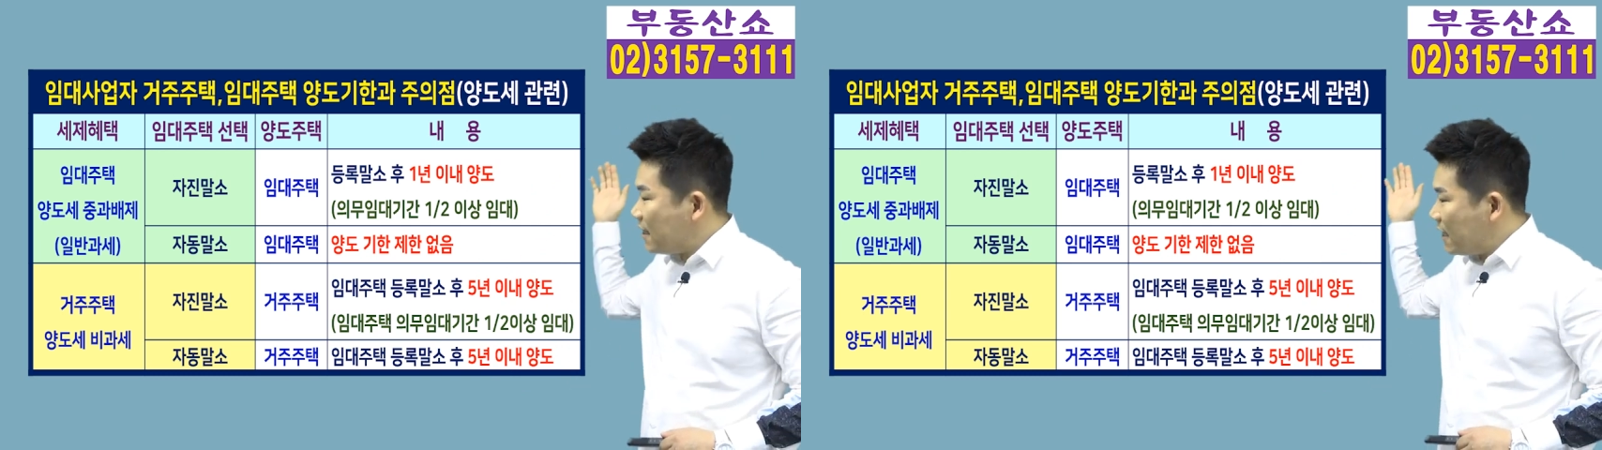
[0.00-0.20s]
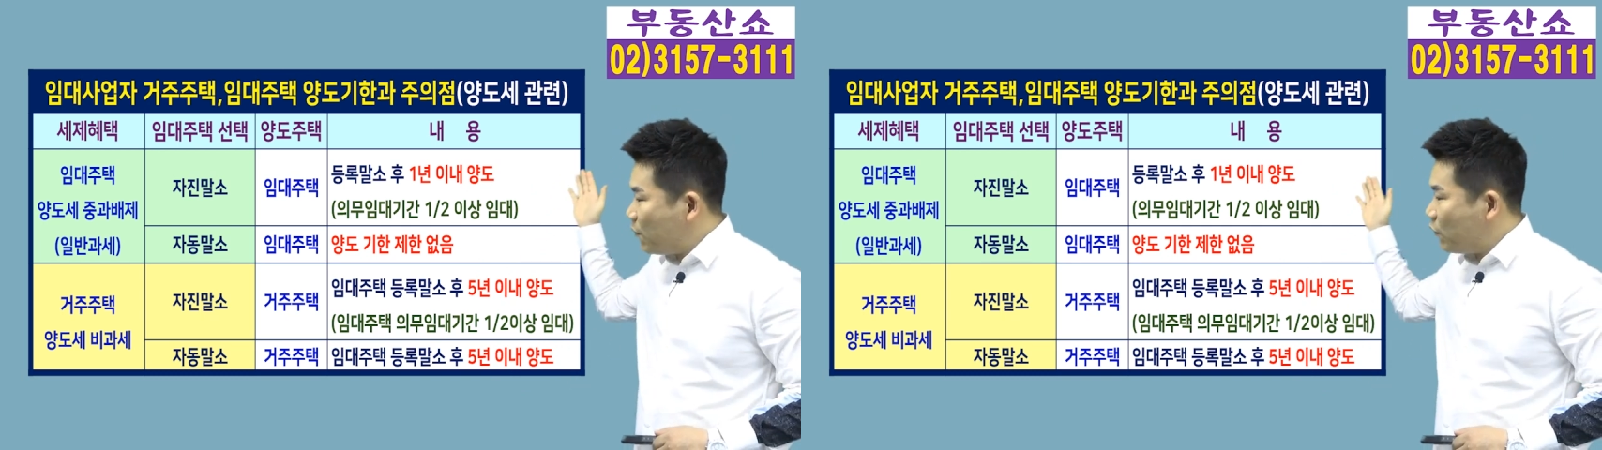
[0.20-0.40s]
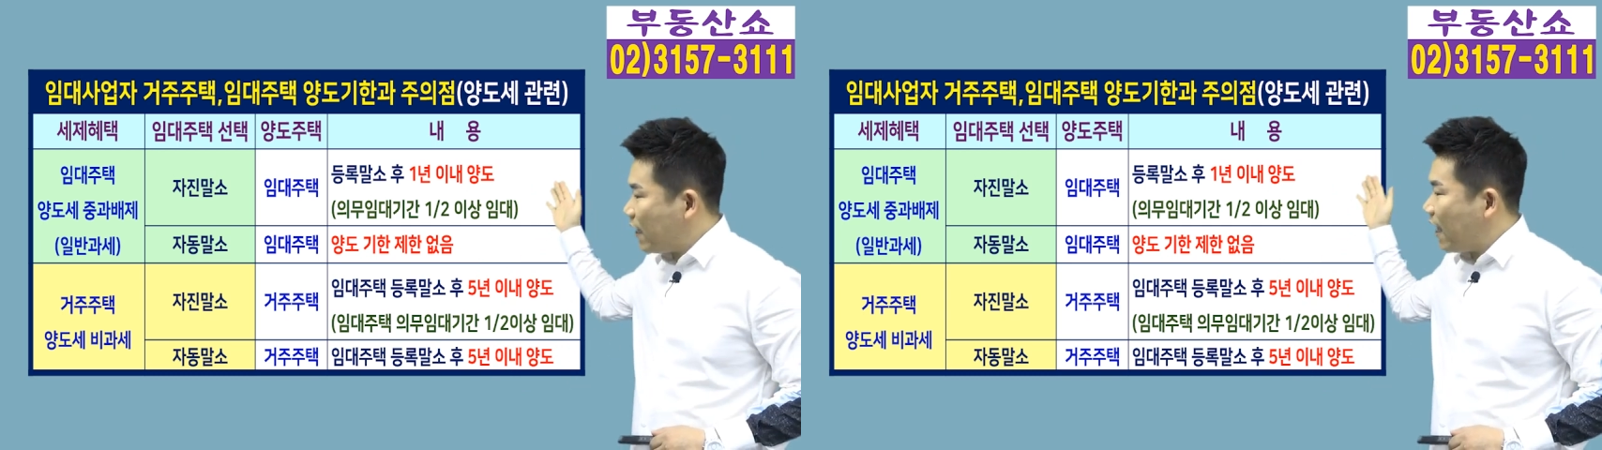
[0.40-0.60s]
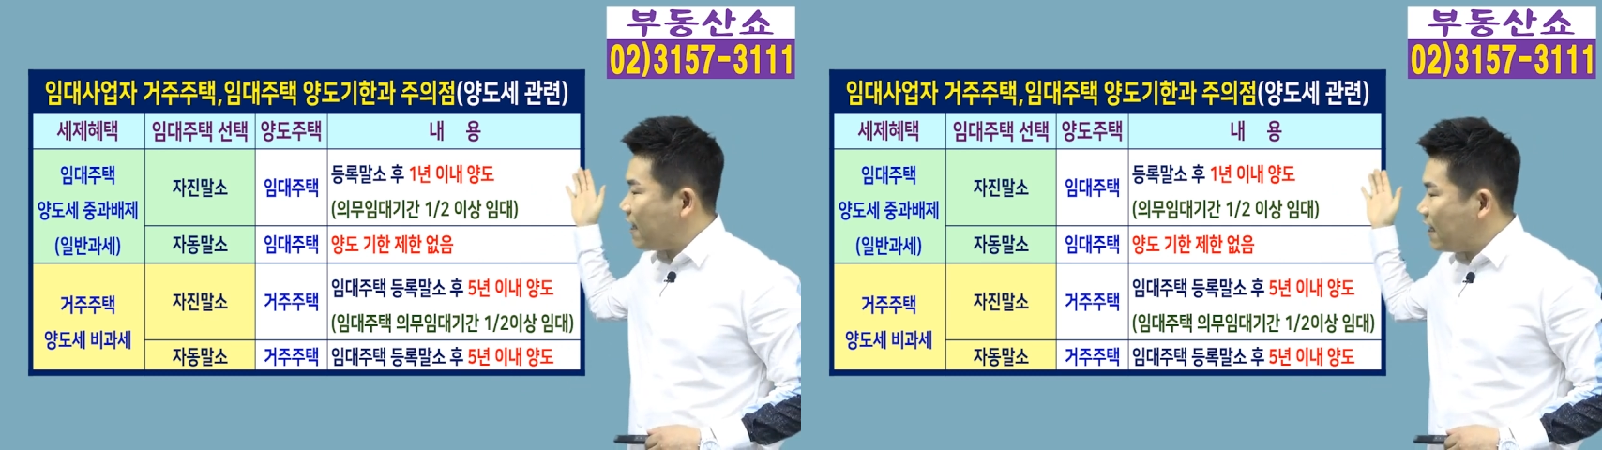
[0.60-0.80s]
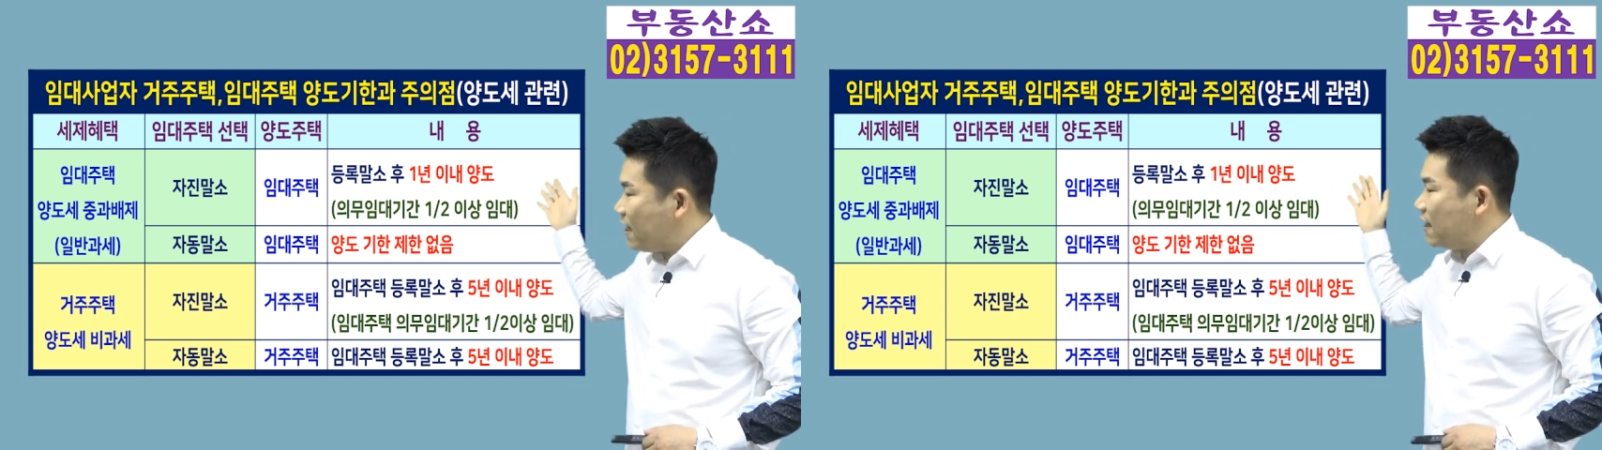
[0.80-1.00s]
2분의
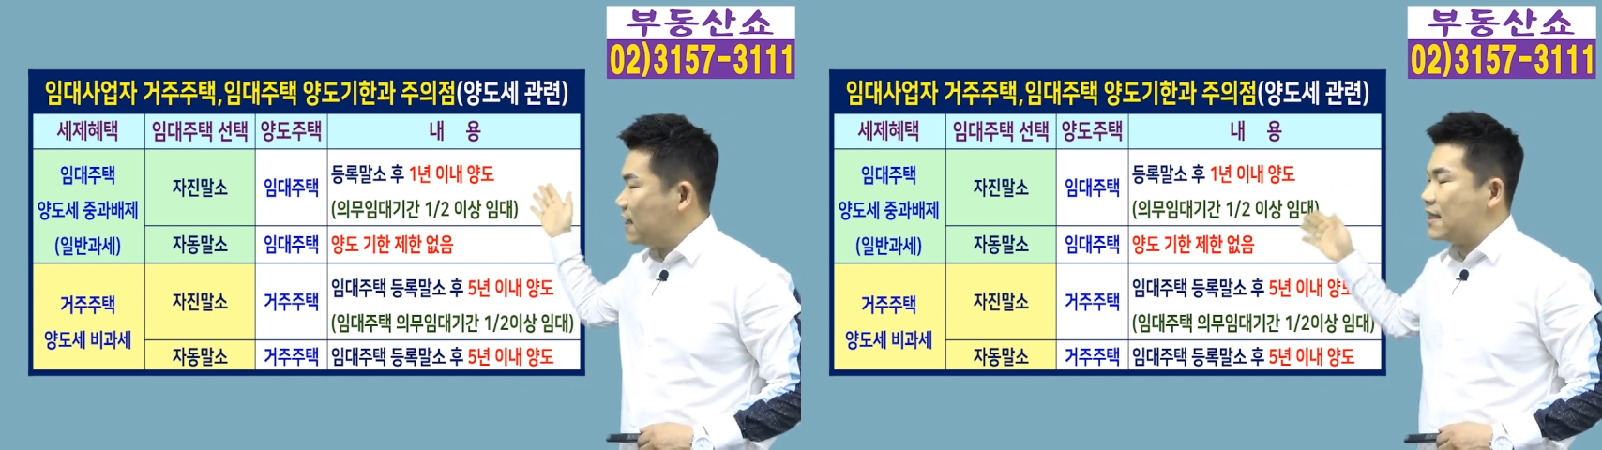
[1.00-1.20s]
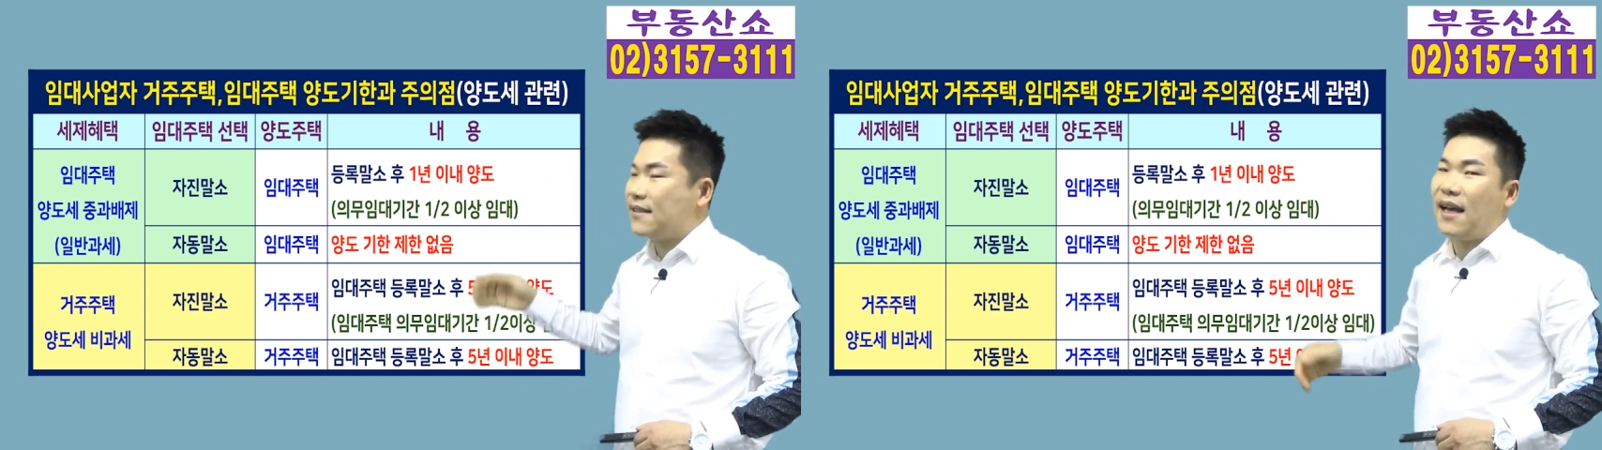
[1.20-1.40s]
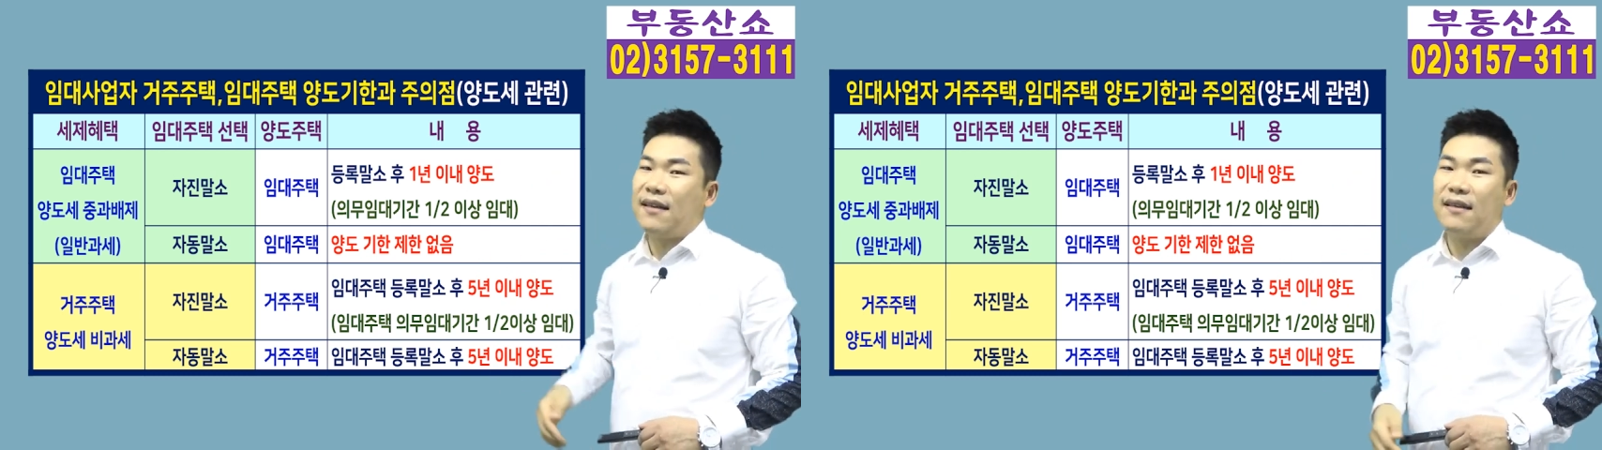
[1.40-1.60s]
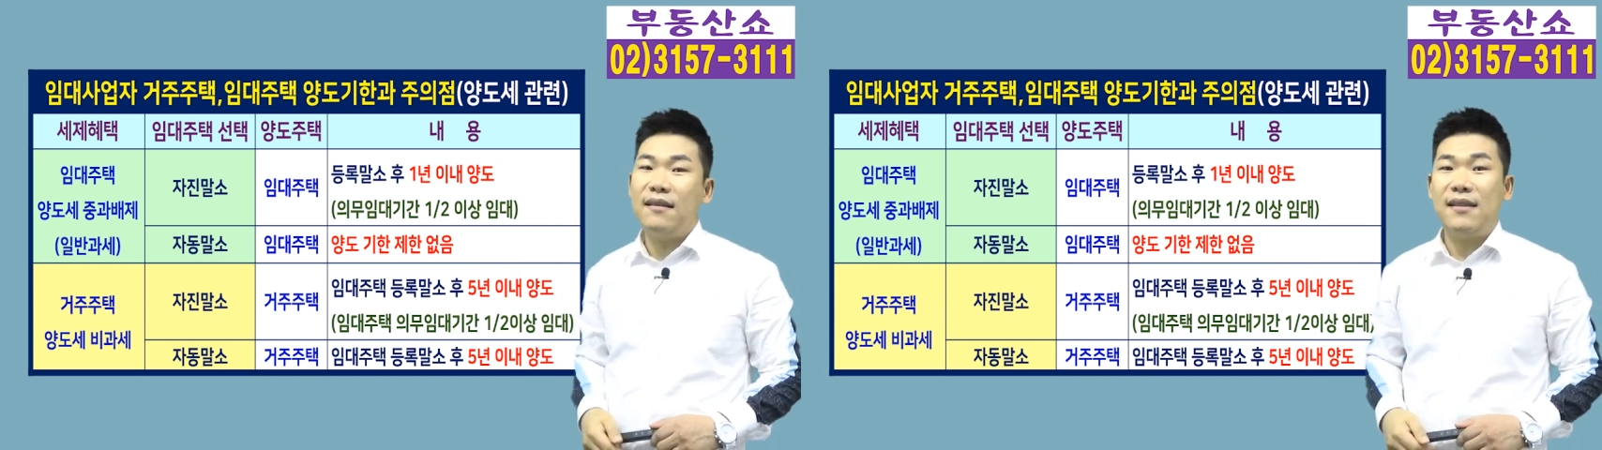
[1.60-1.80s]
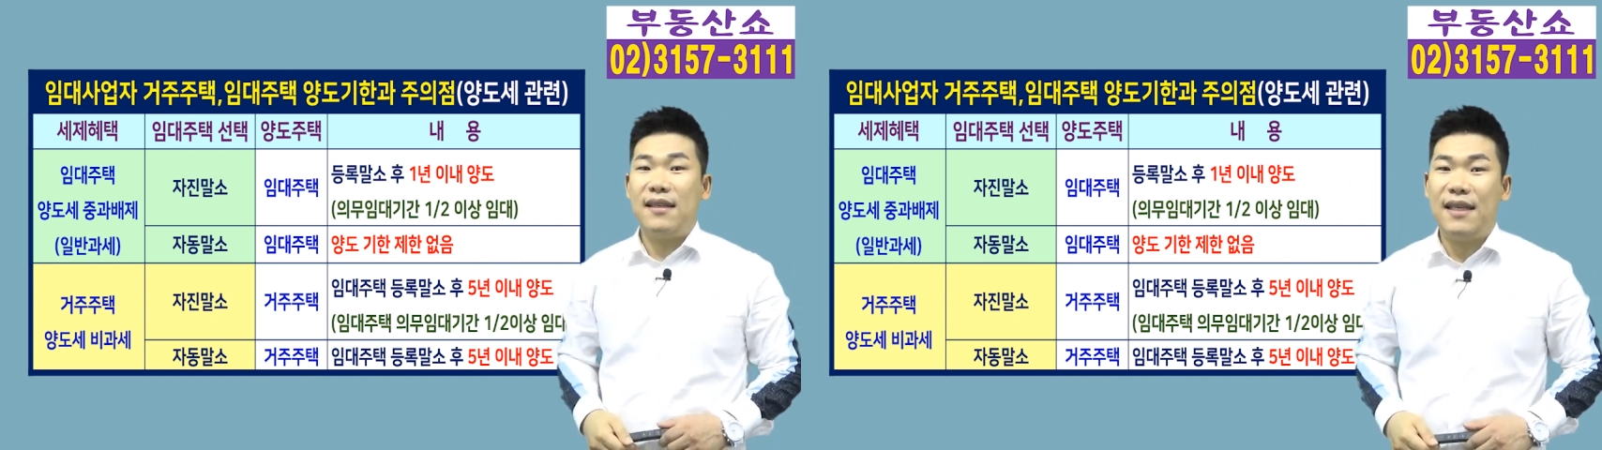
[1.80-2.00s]
1 이상을